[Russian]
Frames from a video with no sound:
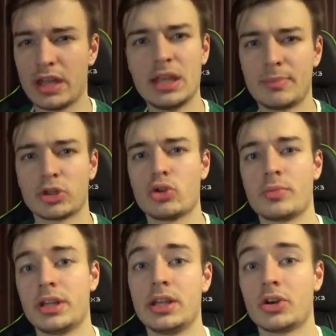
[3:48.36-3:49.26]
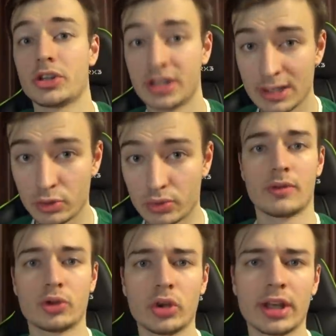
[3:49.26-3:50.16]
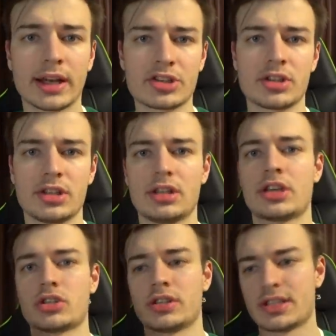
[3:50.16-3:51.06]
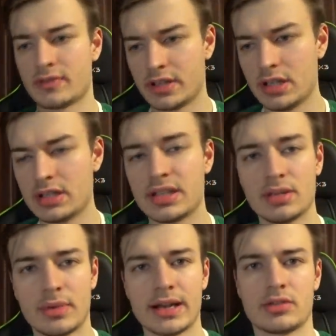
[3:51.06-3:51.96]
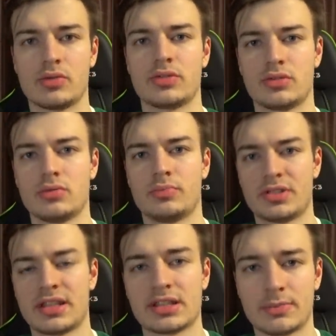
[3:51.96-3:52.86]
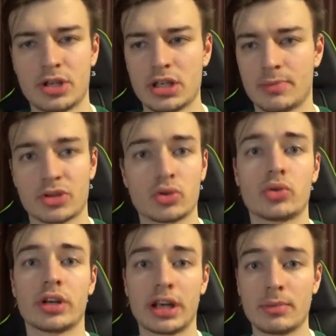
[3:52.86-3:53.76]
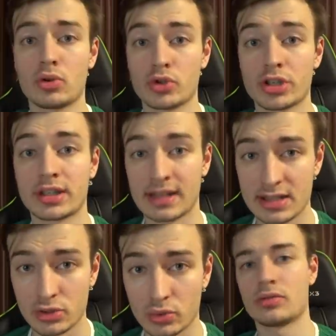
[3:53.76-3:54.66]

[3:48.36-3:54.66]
и потом мне ее отдадут. В итоге я каждый день начал ей звонить, донимать, то есть, ну, писать сообщения, поскольку Игромир уже на носу.